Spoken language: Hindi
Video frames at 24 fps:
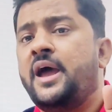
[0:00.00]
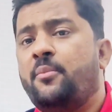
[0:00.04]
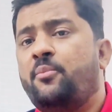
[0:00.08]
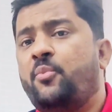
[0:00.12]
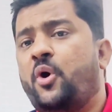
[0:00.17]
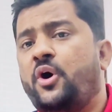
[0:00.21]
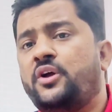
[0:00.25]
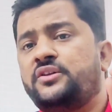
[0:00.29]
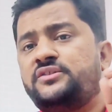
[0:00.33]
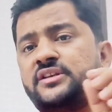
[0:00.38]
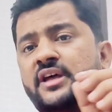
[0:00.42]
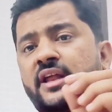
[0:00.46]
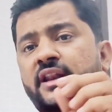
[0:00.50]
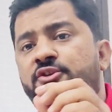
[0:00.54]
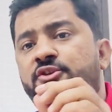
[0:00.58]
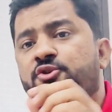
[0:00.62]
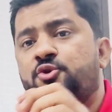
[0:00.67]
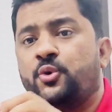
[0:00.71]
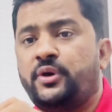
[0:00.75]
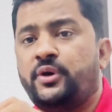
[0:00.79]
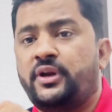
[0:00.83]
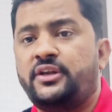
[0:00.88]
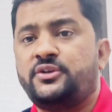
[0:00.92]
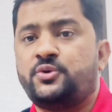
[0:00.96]
बहुत सारे
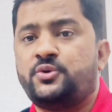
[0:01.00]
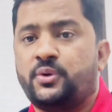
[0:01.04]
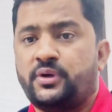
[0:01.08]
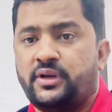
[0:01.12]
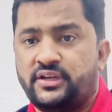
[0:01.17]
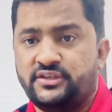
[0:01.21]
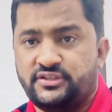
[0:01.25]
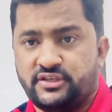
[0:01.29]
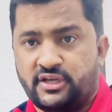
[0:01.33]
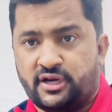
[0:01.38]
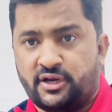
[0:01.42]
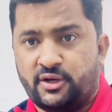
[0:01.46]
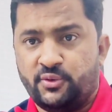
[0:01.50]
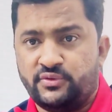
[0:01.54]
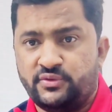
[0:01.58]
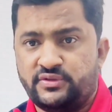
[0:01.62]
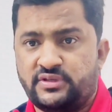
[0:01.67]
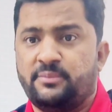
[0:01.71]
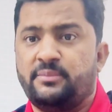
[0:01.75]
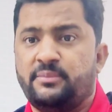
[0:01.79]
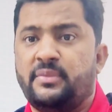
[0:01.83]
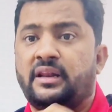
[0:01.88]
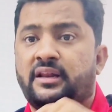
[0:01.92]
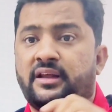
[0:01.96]
छोटे छोटे झरनों
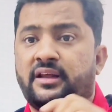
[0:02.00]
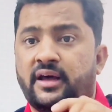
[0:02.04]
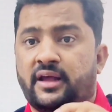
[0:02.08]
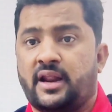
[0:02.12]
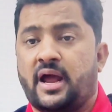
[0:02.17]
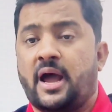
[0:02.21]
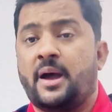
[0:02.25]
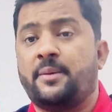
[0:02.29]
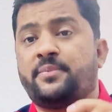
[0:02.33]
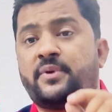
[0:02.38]
से मिलकर